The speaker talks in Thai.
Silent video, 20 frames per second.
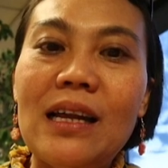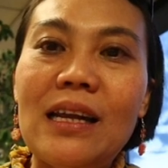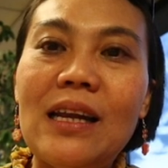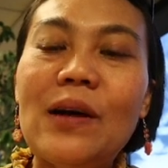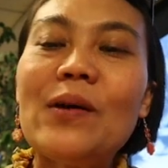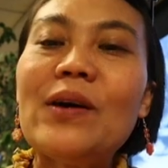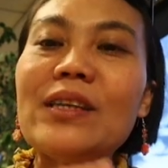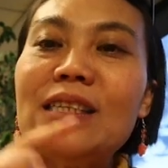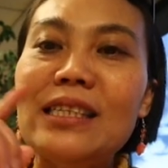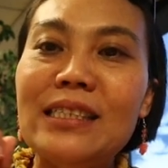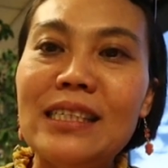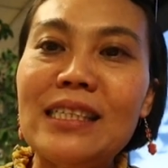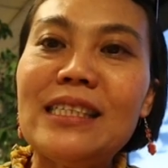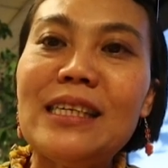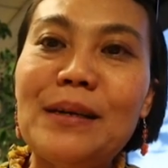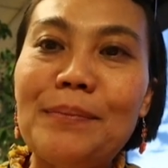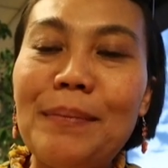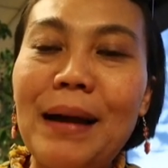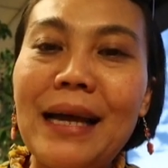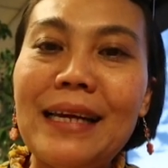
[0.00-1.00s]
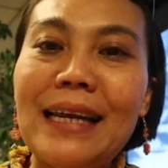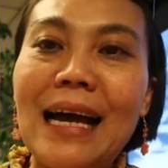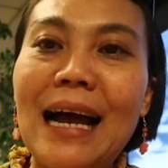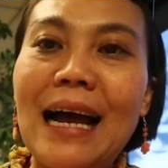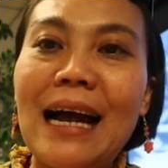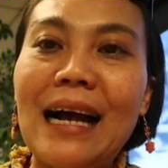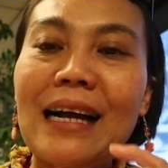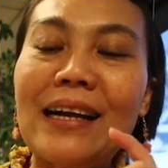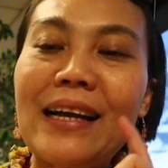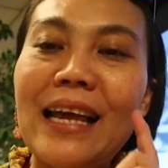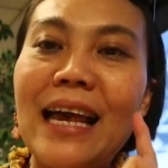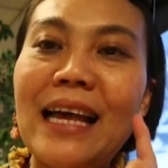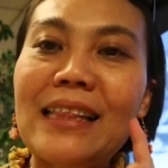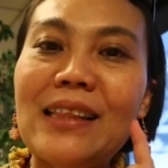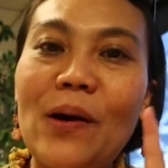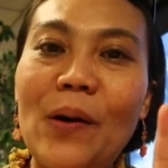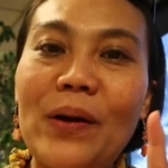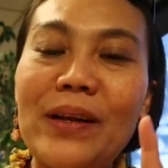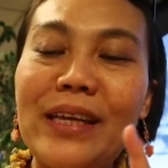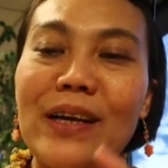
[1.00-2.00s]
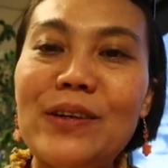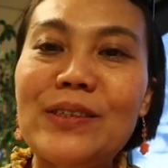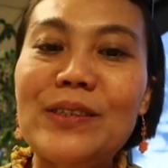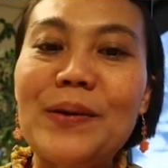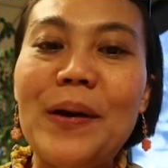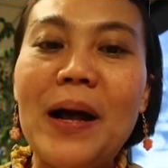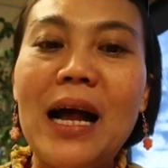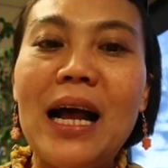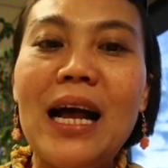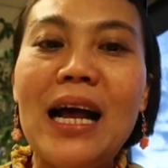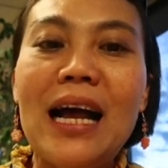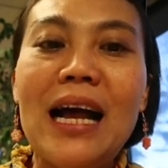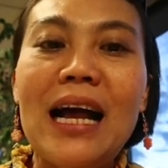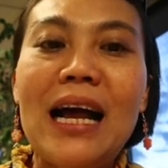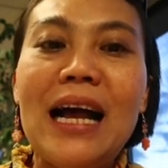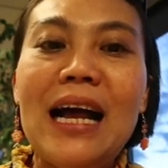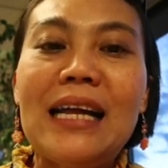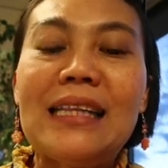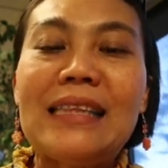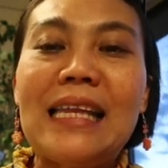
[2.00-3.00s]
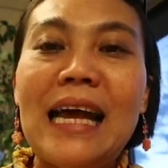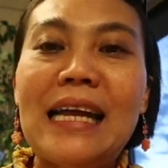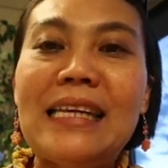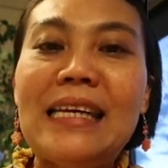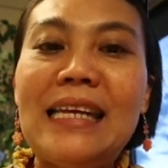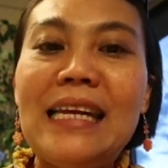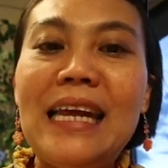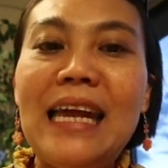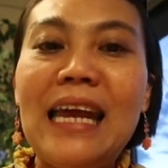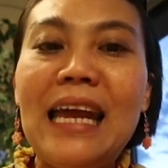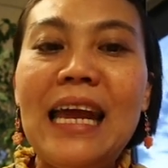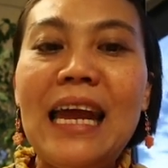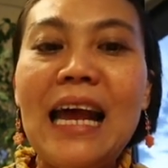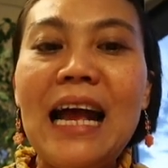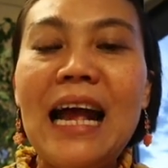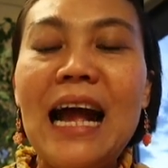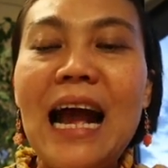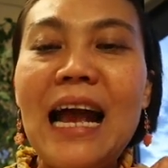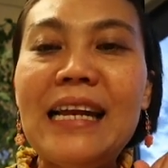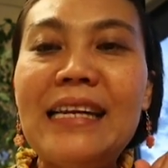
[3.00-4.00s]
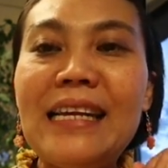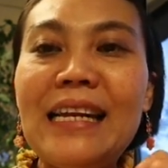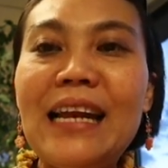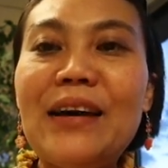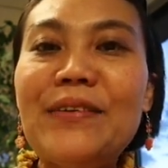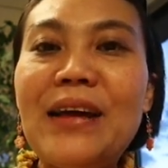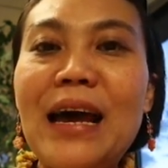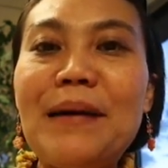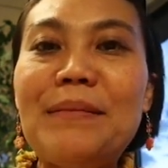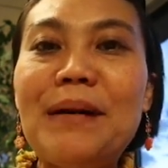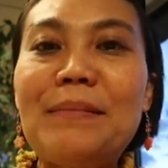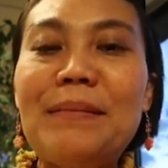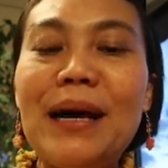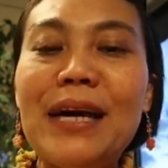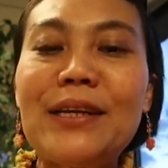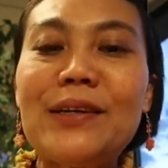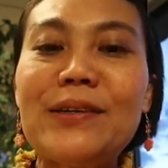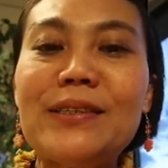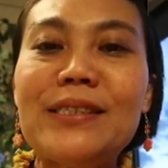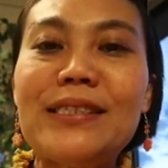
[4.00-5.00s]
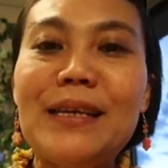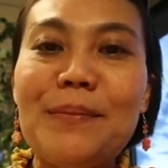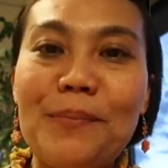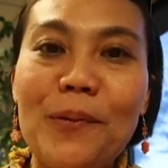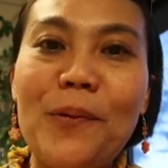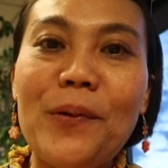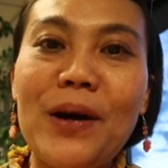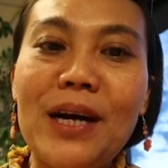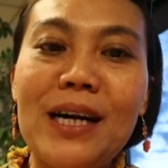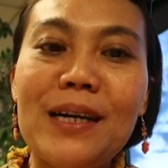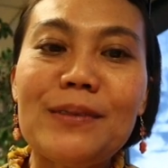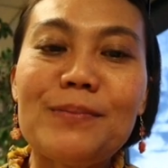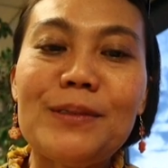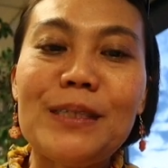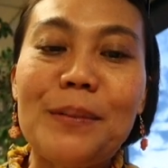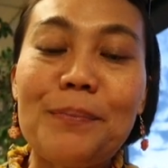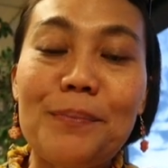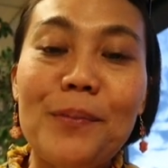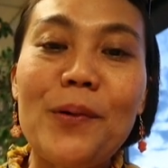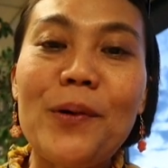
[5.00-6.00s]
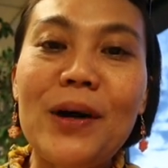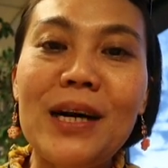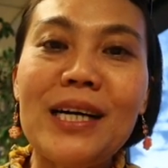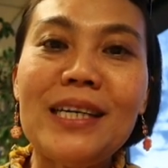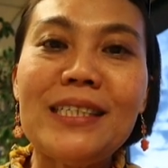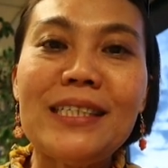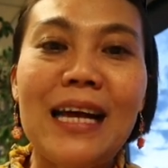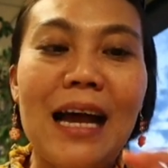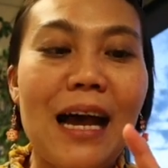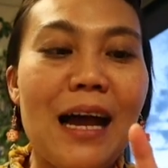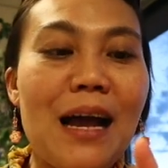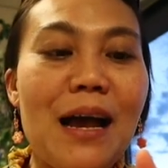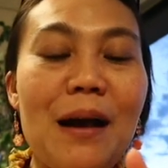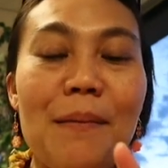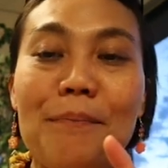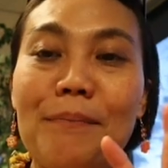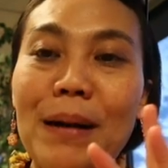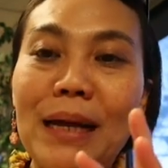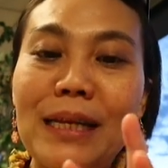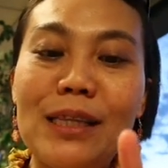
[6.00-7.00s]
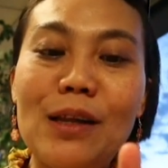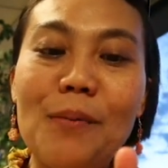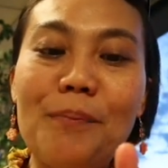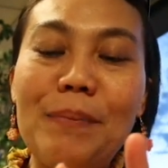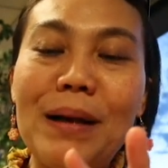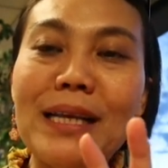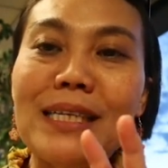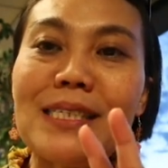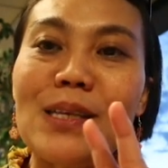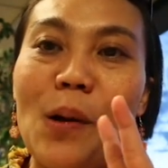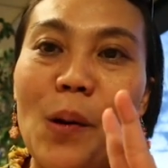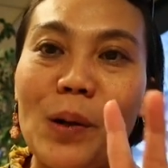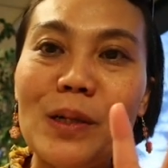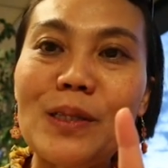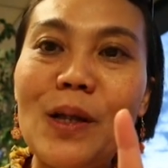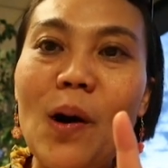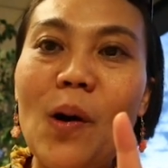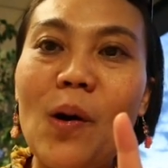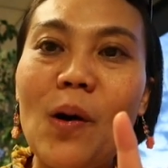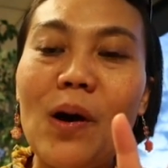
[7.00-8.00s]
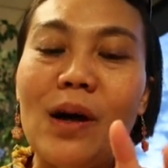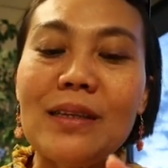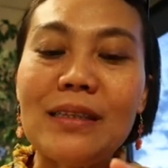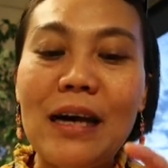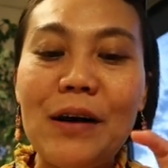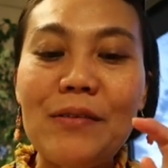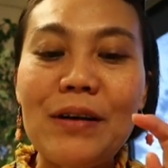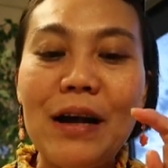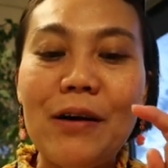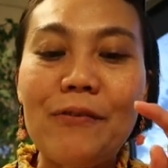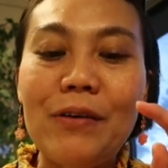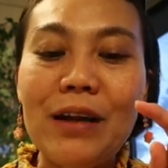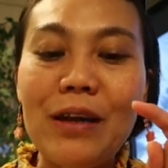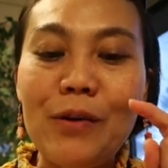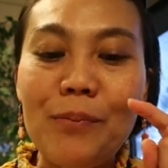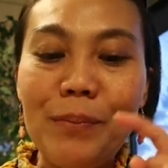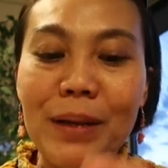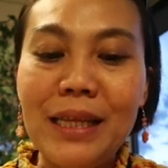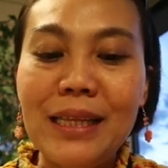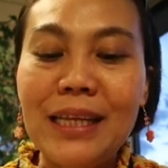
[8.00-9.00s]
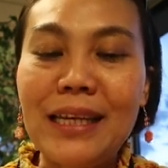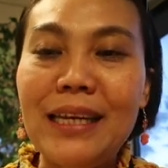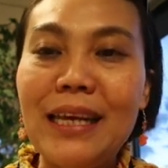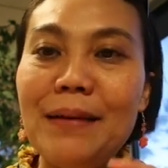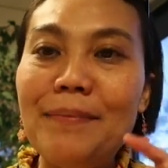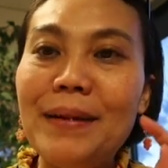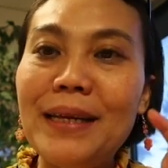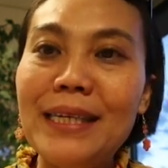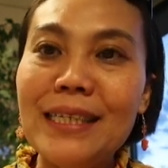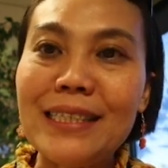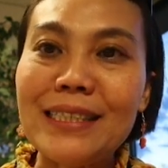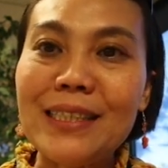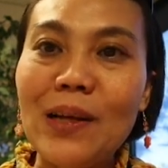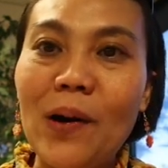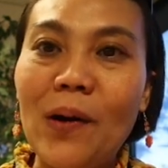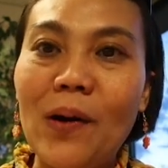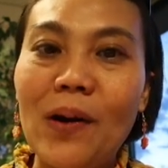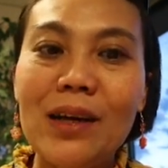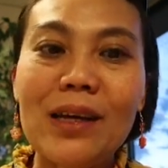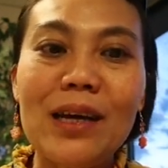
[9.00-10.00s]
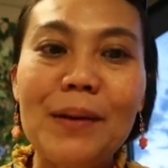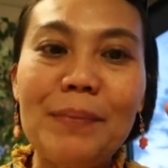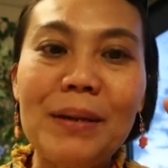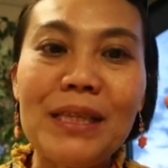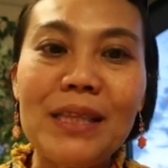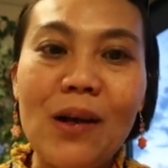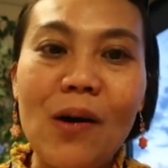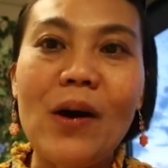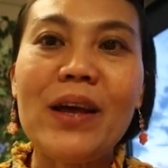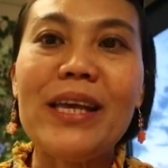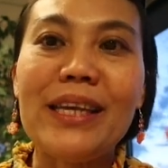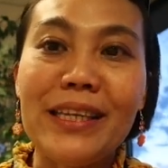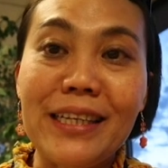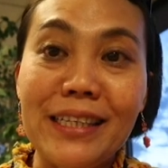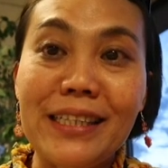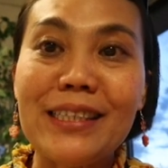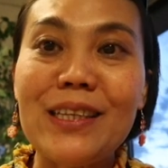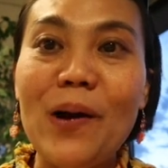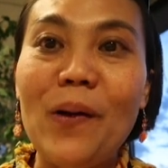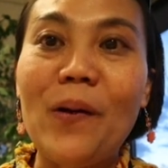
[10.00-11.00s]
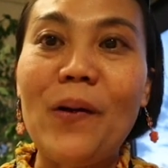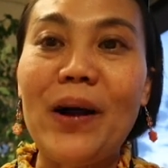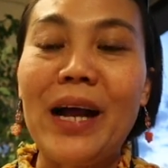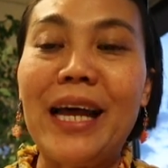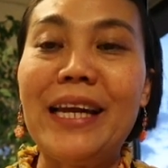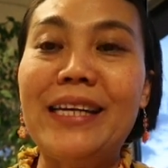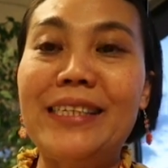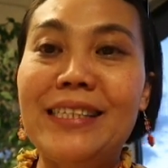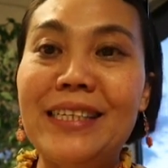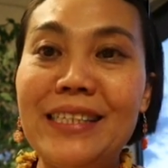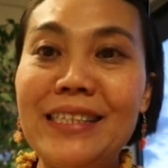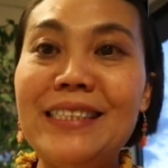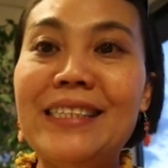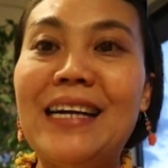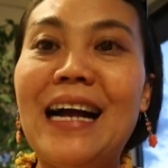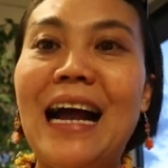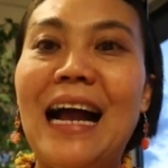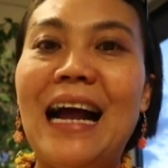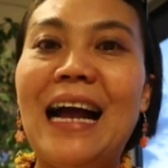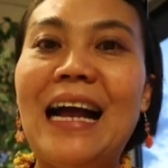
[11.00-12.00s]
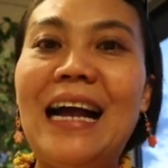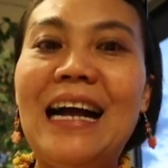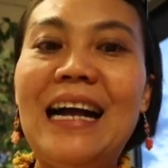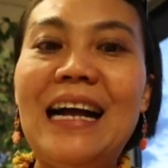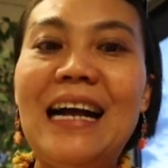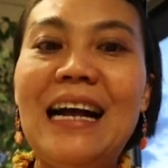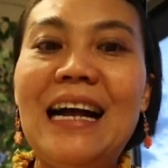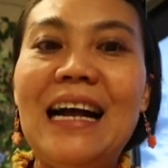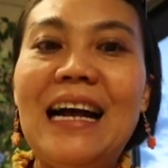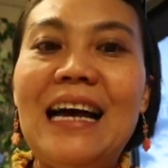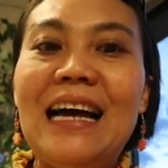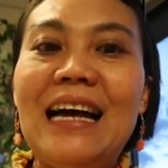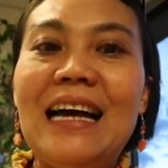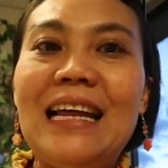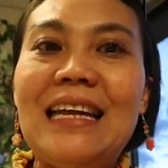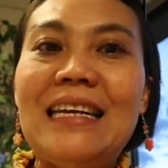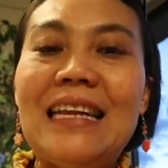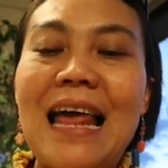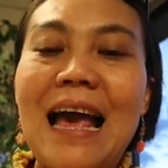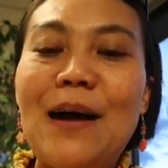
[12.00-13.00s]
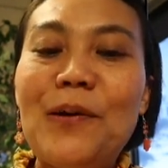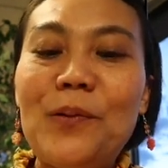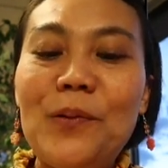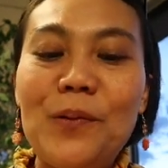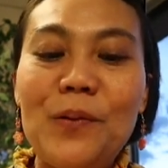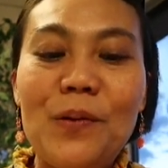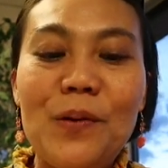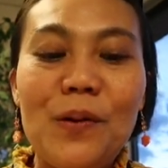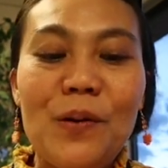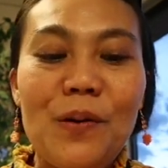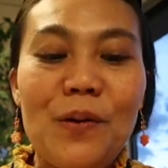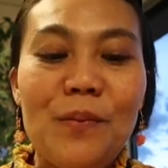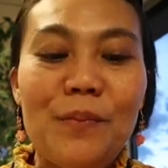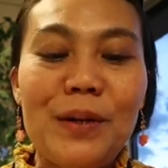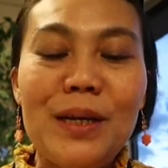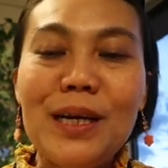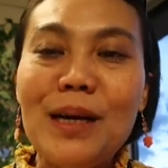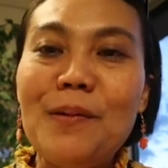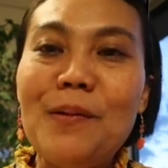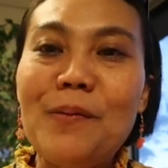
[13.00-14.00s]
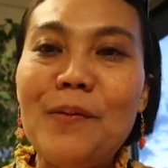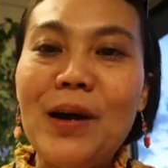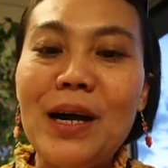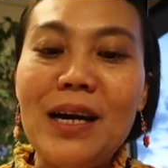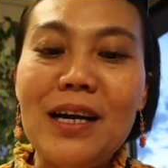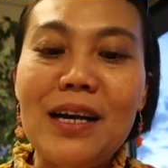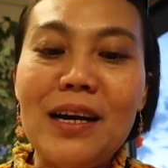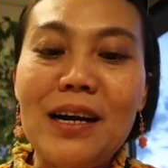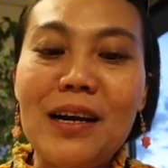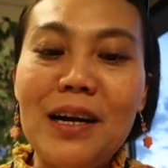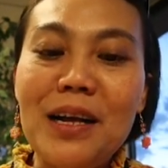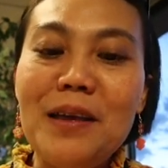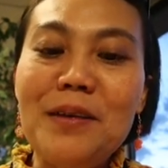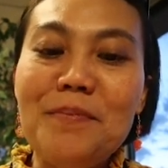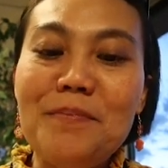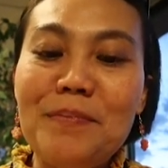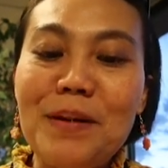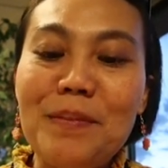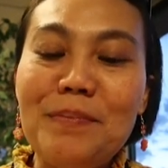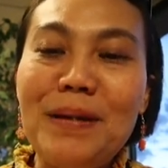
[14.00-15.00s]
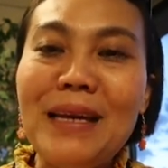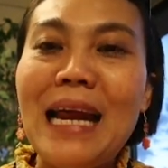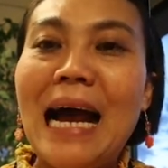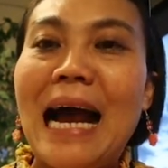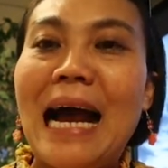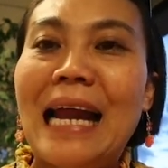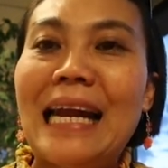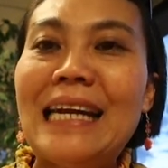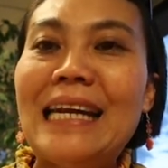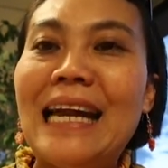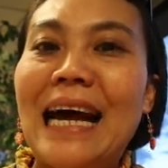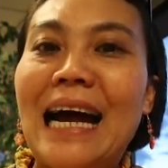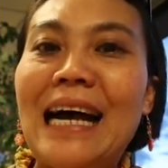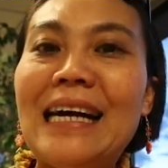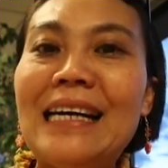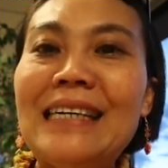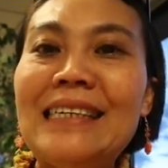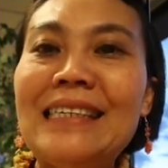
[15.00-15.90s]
แล้วก็ถึงจะถึงปลายทางก็แค่ต่อเดียวใช่ป่ะแต่ทีนี้ไอ้ที่เราได้มาใหม่ตอนสิบโมงสิบโมงครึ่งเนี่ยมันต้องไปสองต่อ เท่ากับว่าเราบินอันนี้ไปหนึ่งต่อ แล้วก็ไปต่ออีกหนึ่งต่อไงถึงจะถึงอะ่ะแล้วมิตรก็บอกว่าเฮ้ย มันไม่ทันนะ